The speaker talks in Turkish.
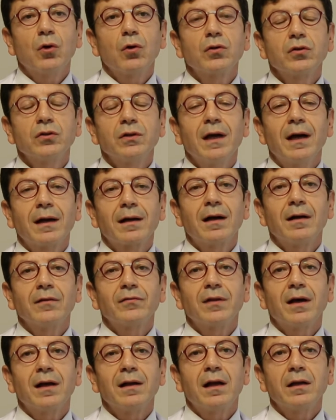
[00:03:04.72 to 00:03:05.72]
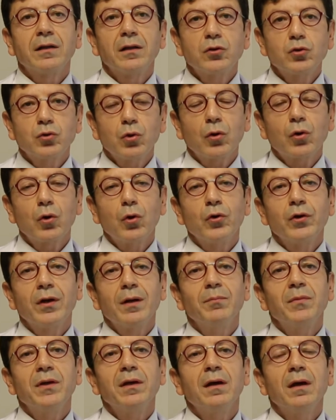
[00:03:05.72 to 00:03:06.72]
çok diğer kanserlerde çok
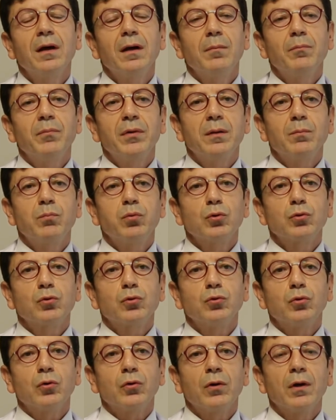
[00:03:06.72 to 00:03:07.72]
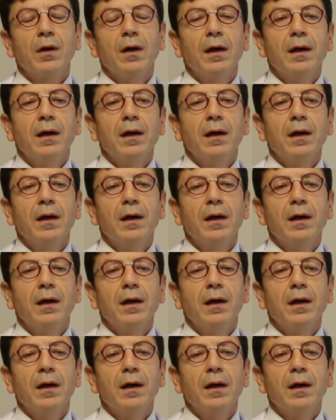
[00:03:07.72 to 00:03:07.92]
önemli bir bulgudur.